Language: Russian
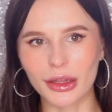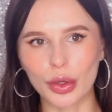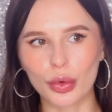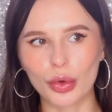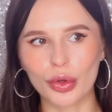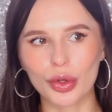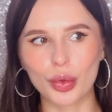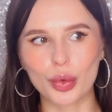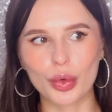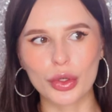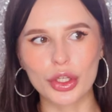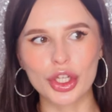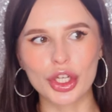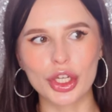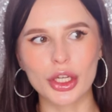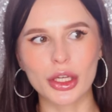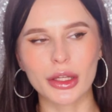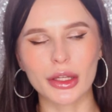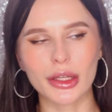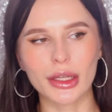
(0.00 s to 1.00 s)
такой
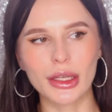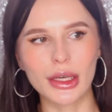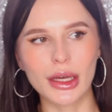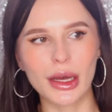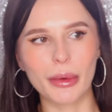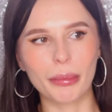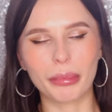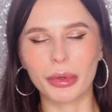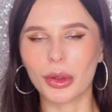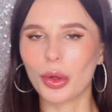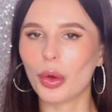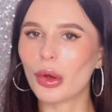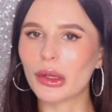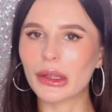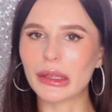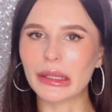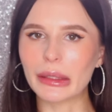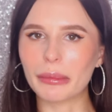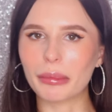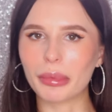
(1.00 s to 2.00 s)
очень
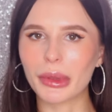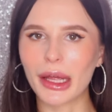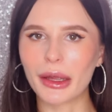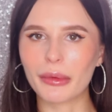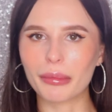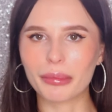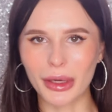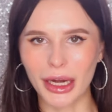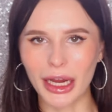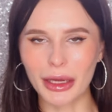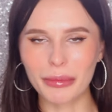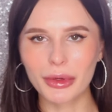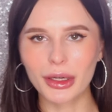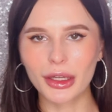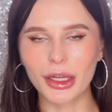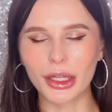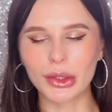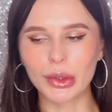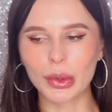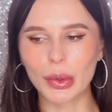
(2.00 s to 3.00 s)
плотный праймер,
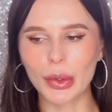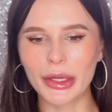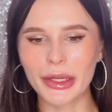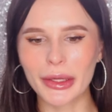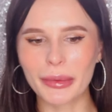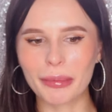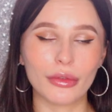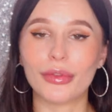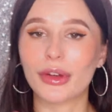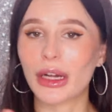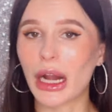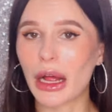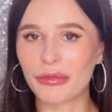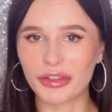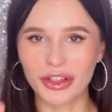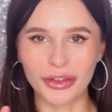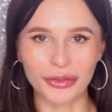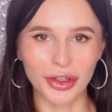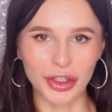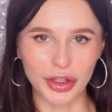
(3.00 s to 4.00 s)
который
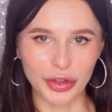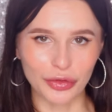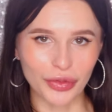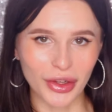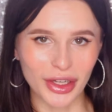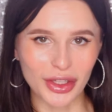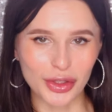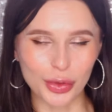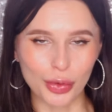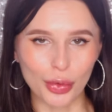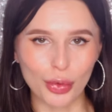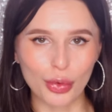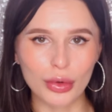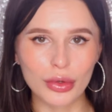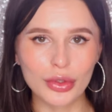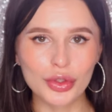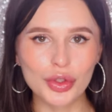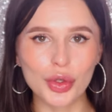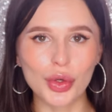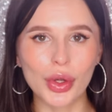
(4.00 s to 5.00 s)
выравнивает вашу
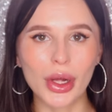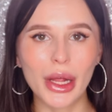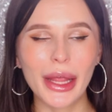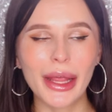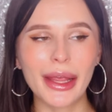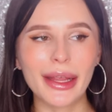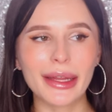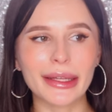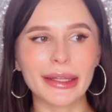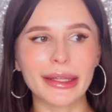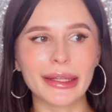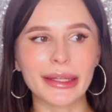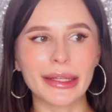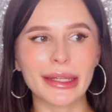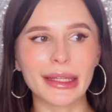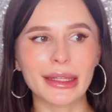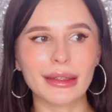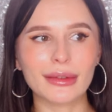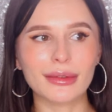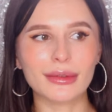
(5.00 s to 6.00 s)
кожу
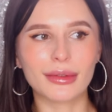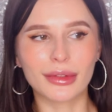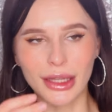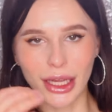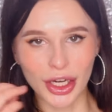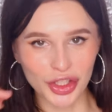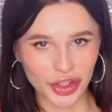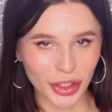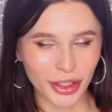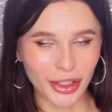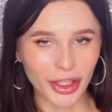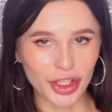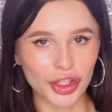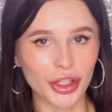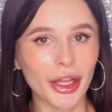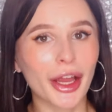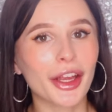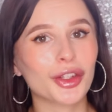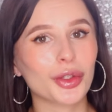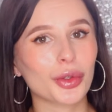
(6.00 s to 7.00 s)
и также
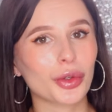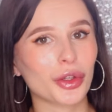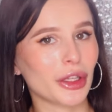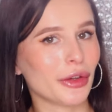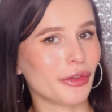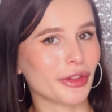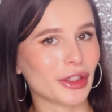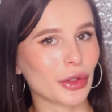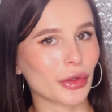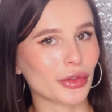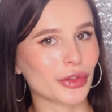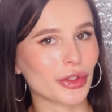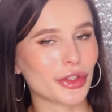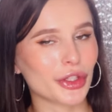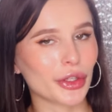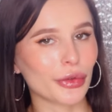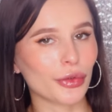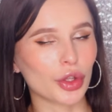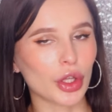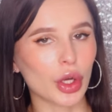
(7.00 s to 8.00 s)
охлаждает ее, когда вы
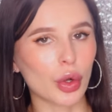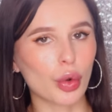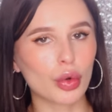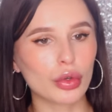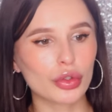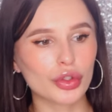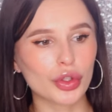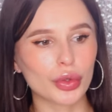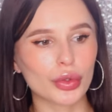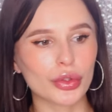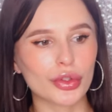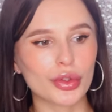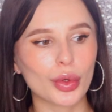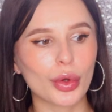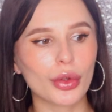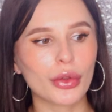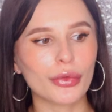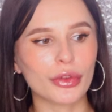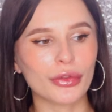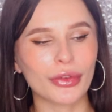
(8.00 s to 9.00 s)
наносите его на кожу, то есть
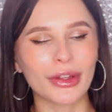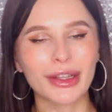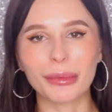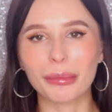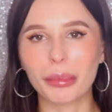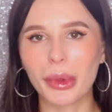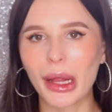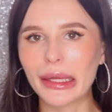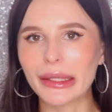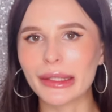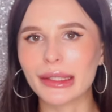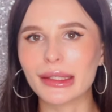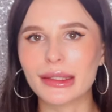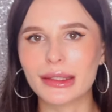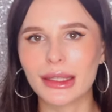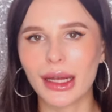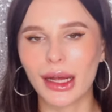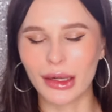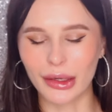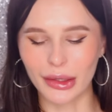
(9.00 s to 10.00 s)
он вот в этом плане
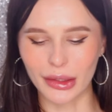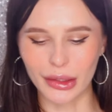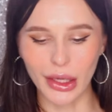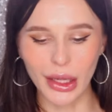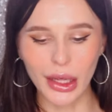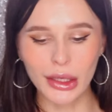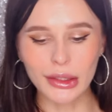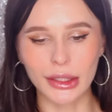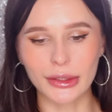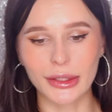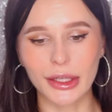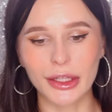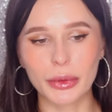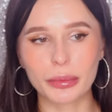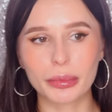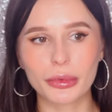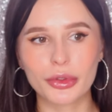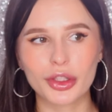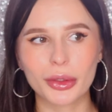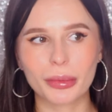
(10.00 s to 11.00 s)
идеальный. Когда,
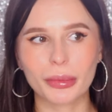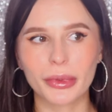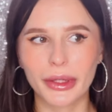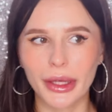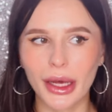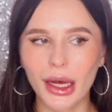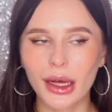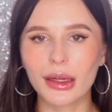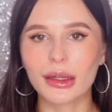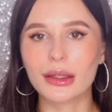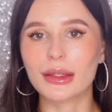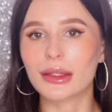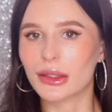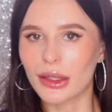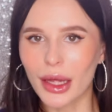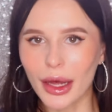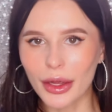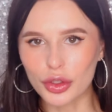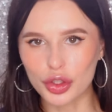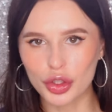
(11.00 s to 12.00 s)
допустим, я
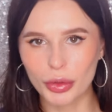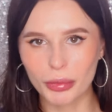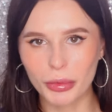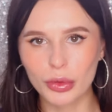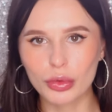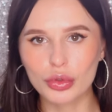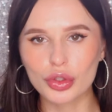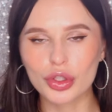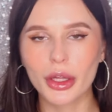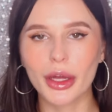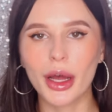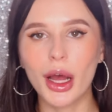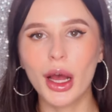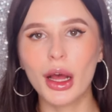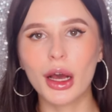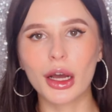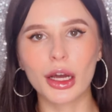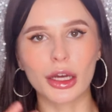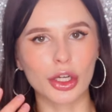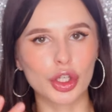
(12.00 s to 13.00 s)
знаю, что мне нужно
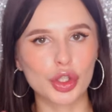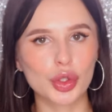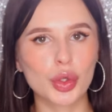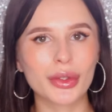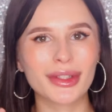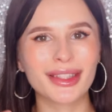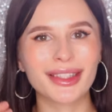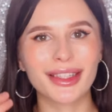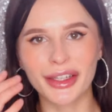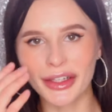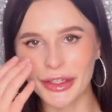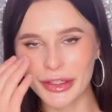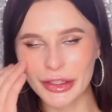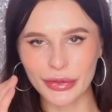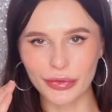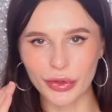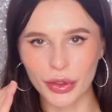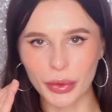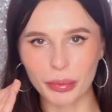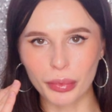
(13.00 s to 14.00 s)
хорошо скрыть
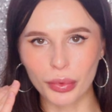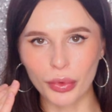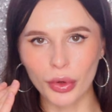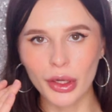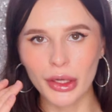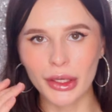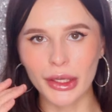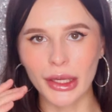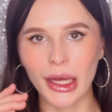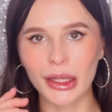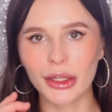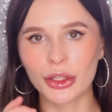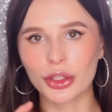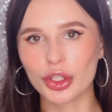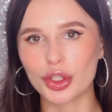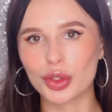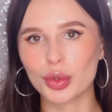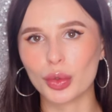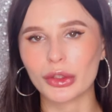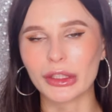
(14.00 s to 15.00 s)
свои поры, я
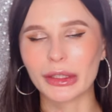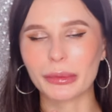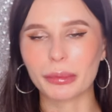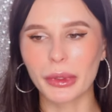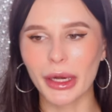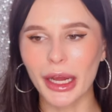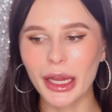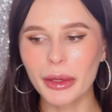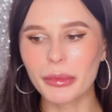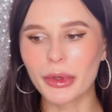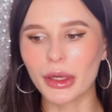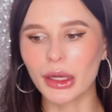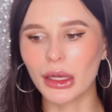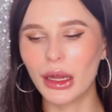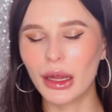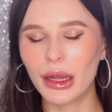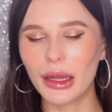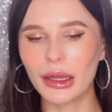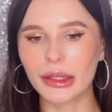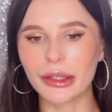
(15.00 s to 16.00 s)
нанесу этот праймер,
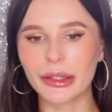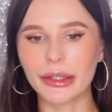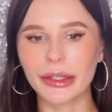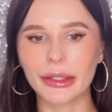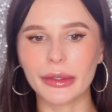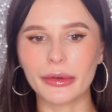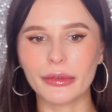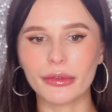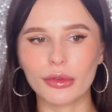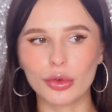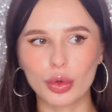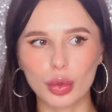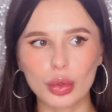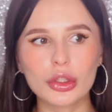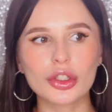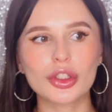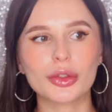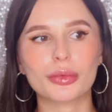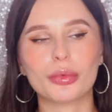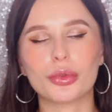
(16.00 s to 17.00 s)
и
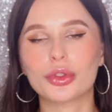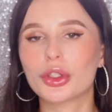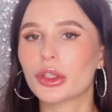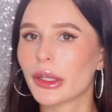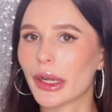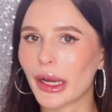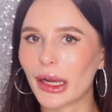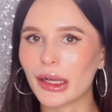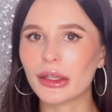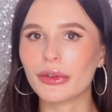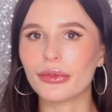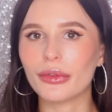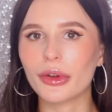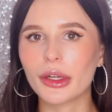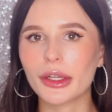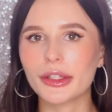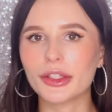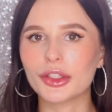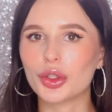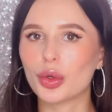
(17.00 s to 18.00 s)
кожа будет реально
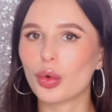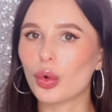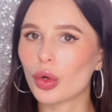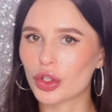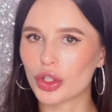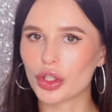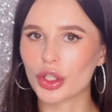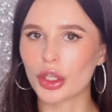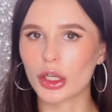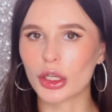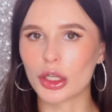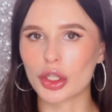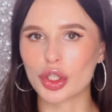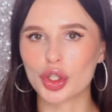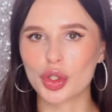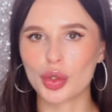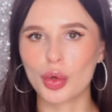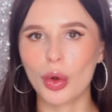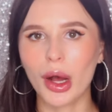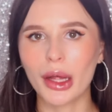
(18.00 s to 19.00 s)
выглядеть очень
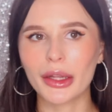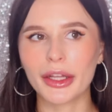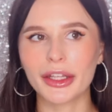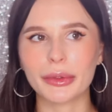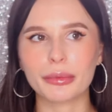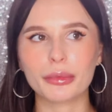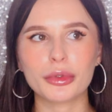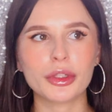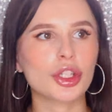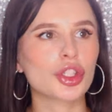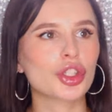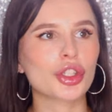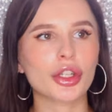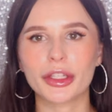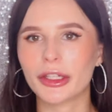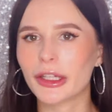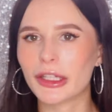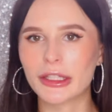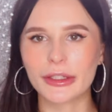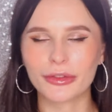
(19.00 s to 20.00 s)
хорошо, она не будет
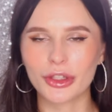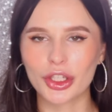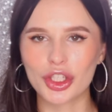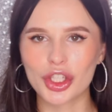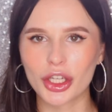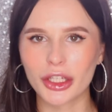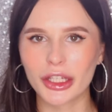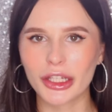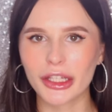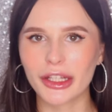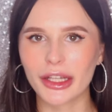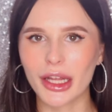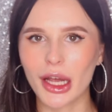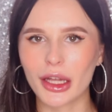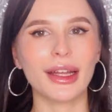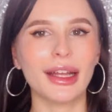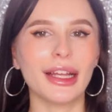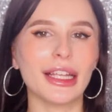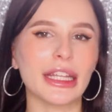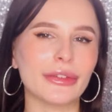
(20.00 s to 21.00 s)
жирниться в течение
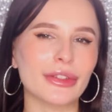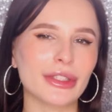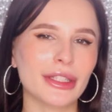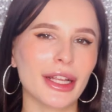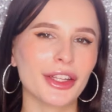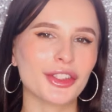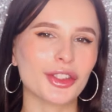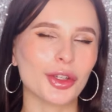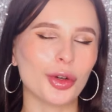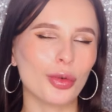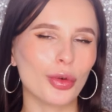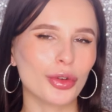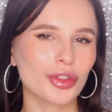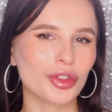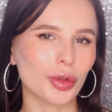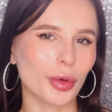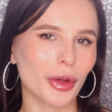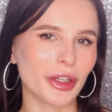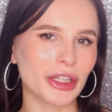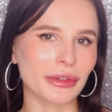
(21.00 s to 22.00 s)
дня. И вы знаете,
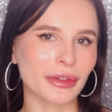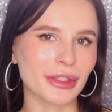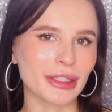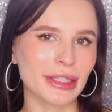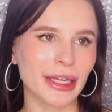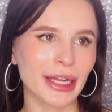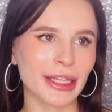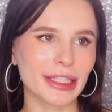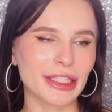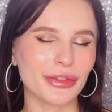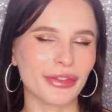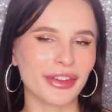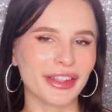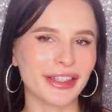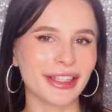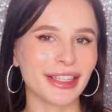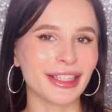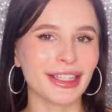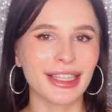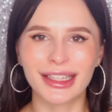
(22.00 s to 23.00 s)
хоть у этого средства
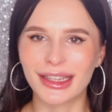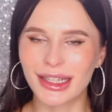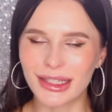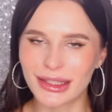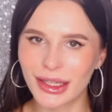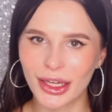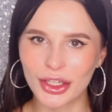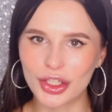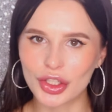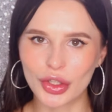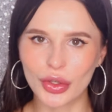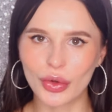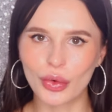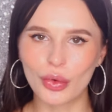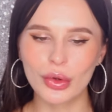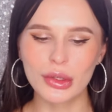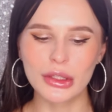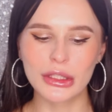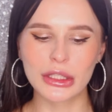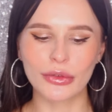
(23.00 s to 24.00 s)
и неоднозначные
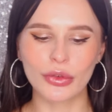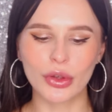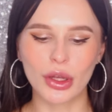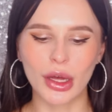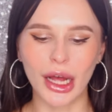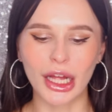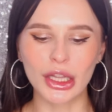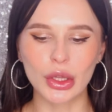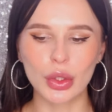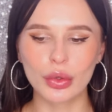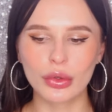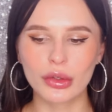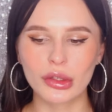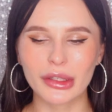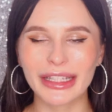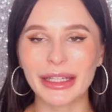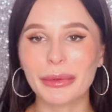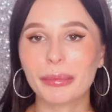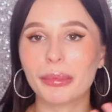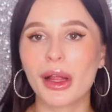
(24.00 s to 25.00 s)
отзывы, оно
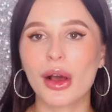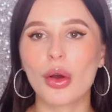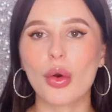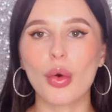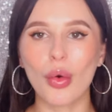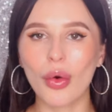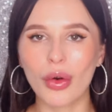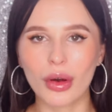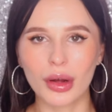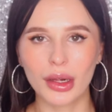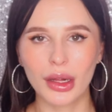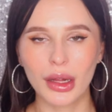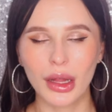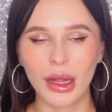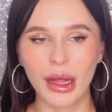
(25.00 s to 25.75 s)
неплохо,